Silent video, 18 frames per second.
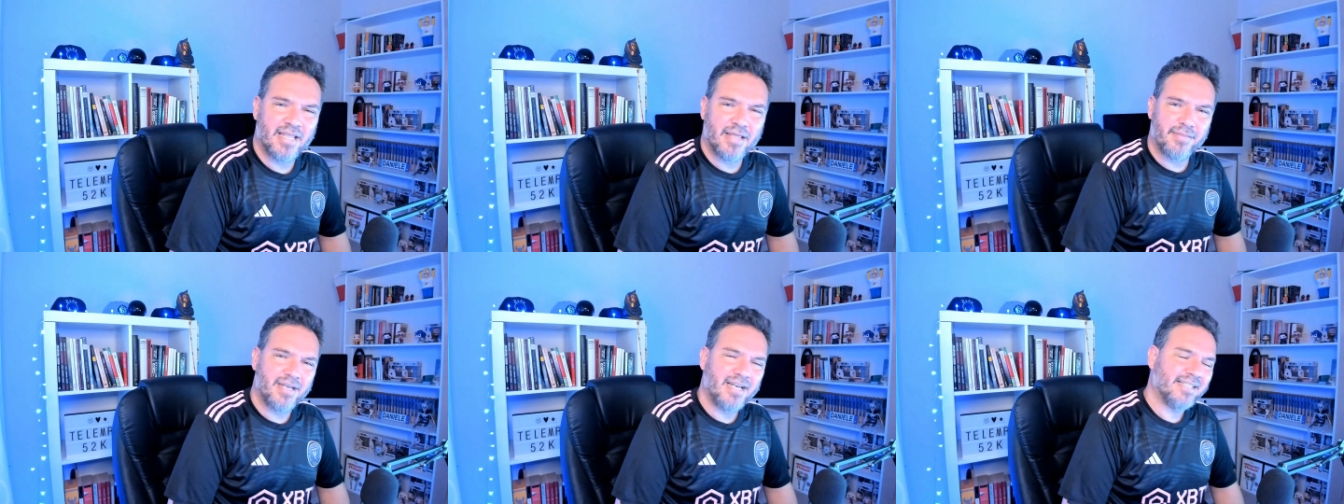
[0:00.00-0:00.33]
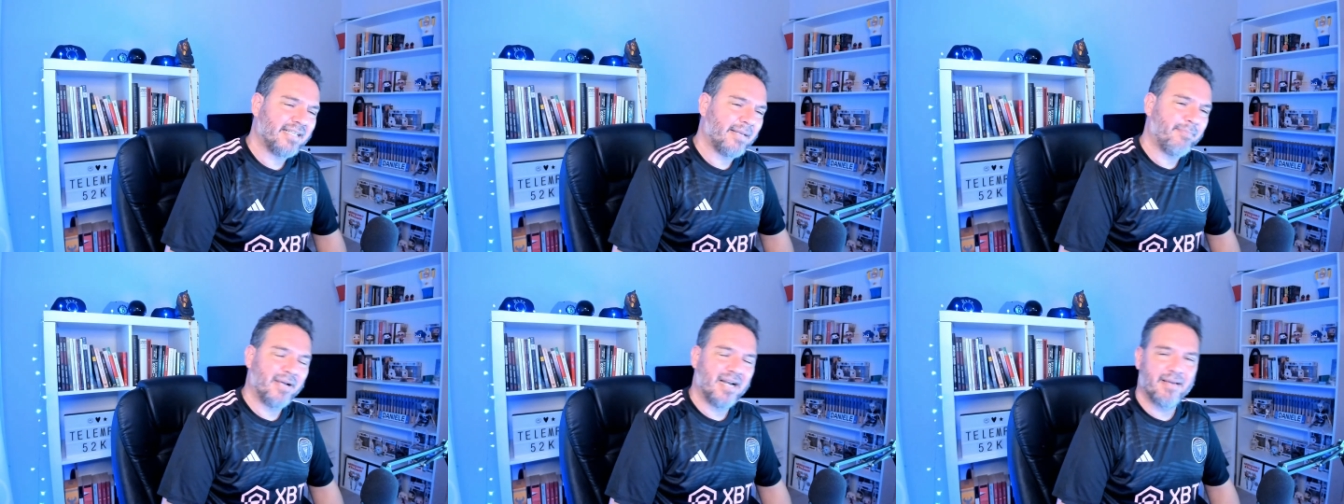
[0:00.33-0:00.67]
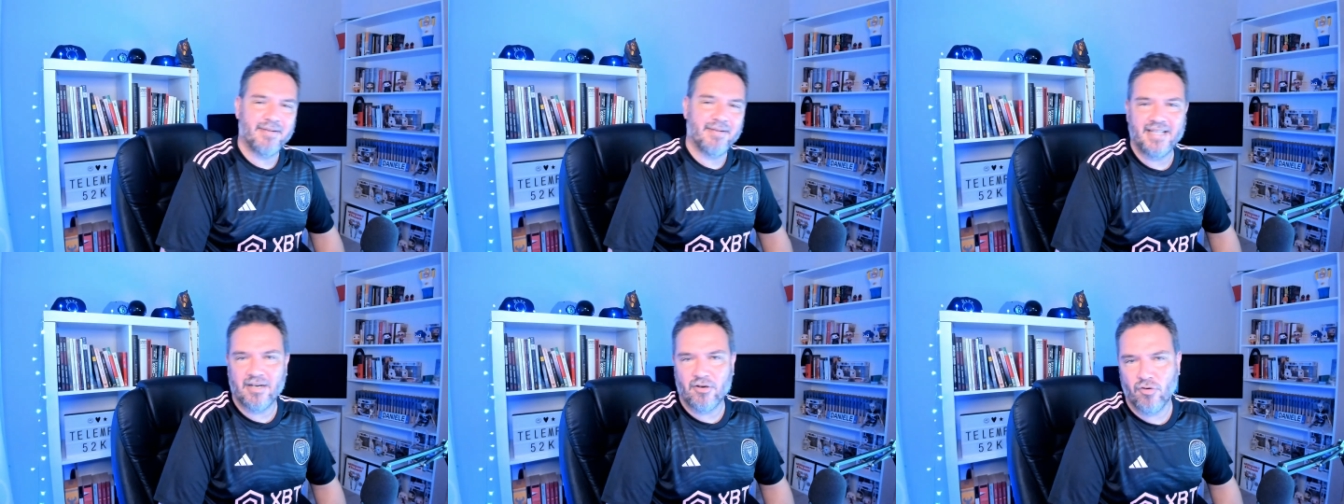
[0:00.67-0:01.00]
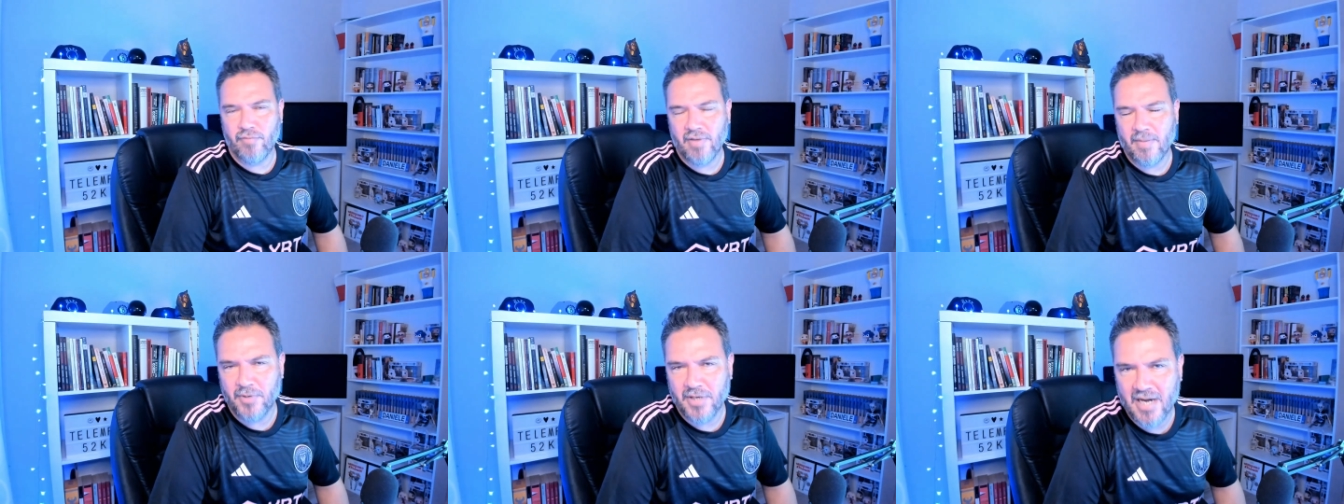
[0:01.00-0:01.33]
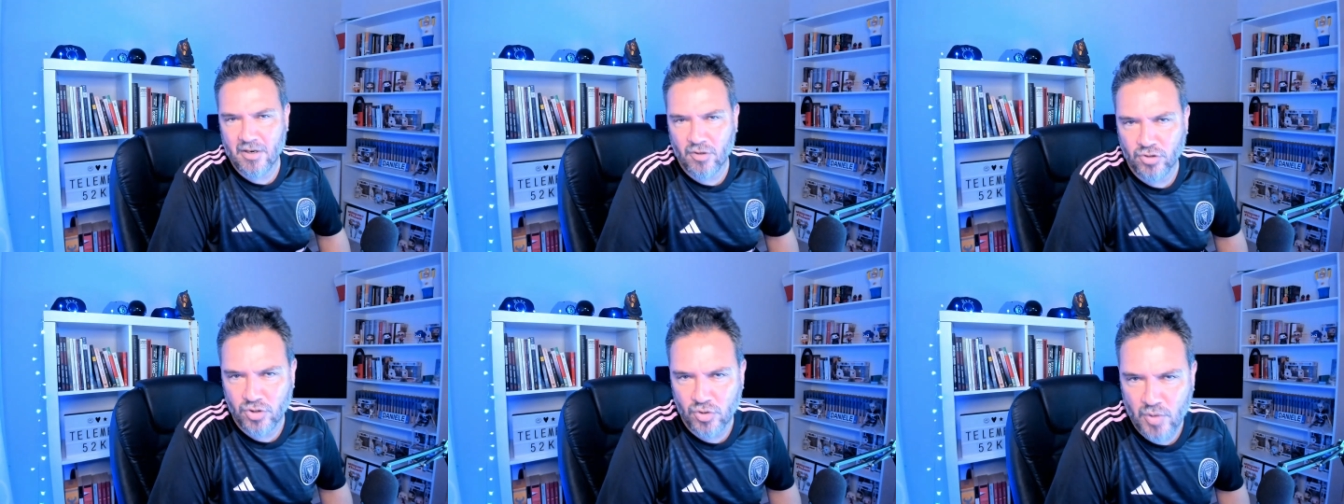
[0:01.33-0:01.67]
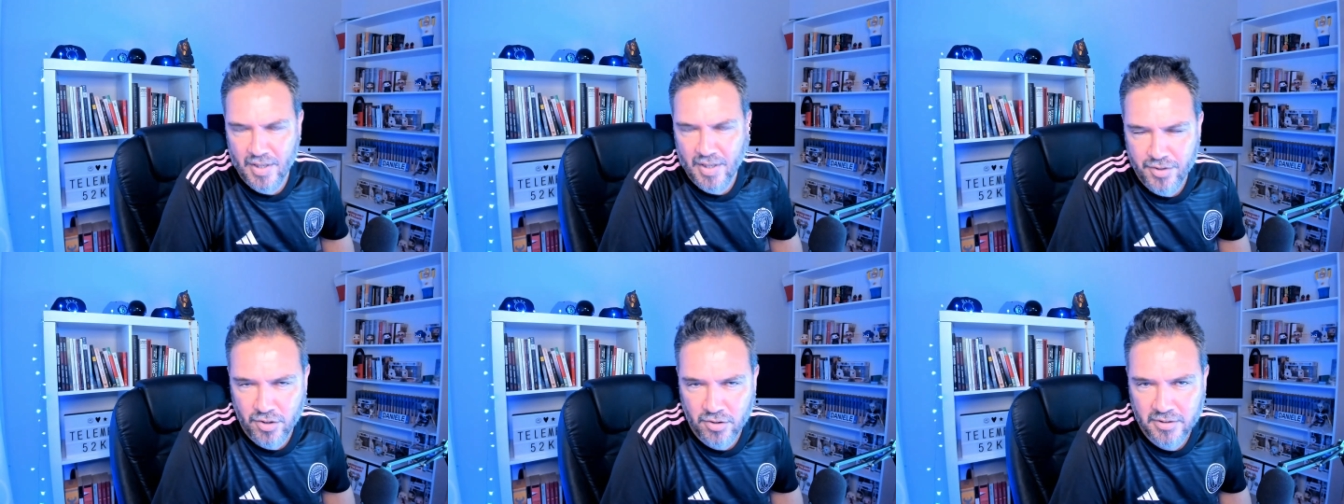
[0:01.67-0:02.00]
decir estas palabritas que os voy a poner a
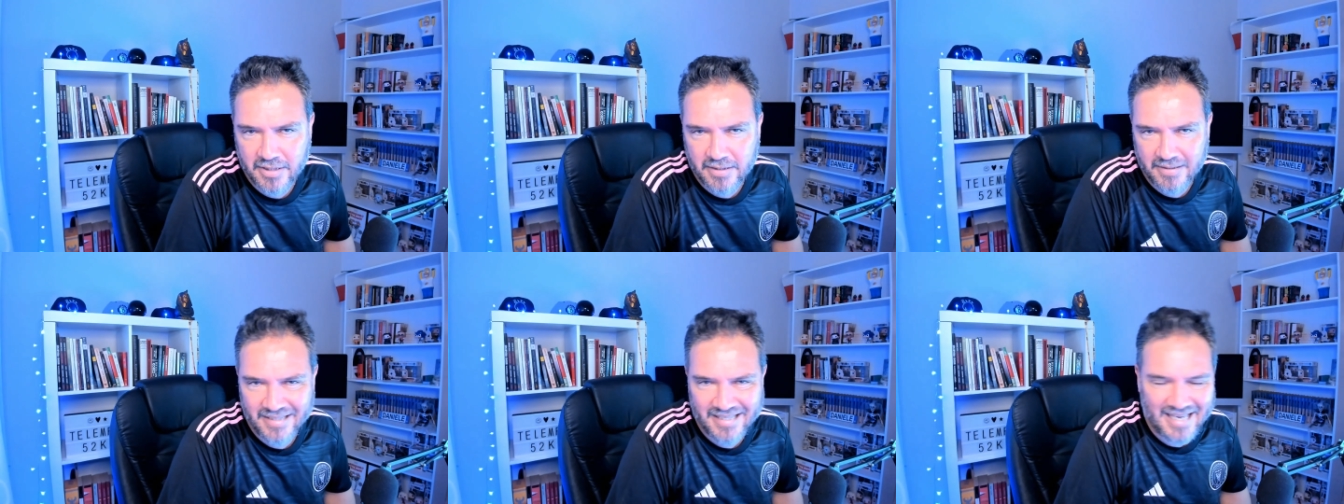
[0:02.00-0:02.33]
continuación,